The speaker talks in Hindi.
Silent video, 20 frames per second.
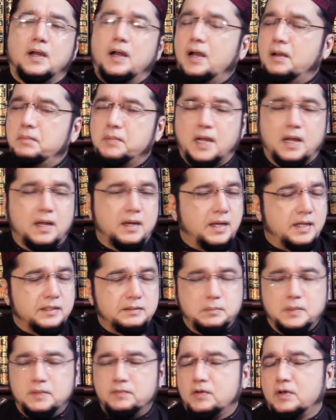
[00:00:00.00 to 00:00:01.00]
आम हालात
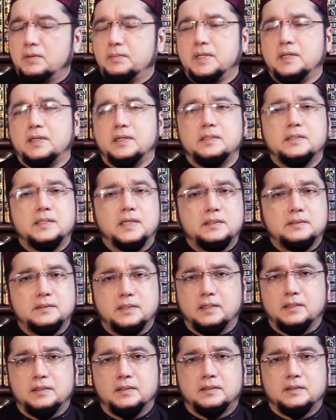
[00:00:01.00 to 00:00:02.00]
में वो हमें नहीं देखता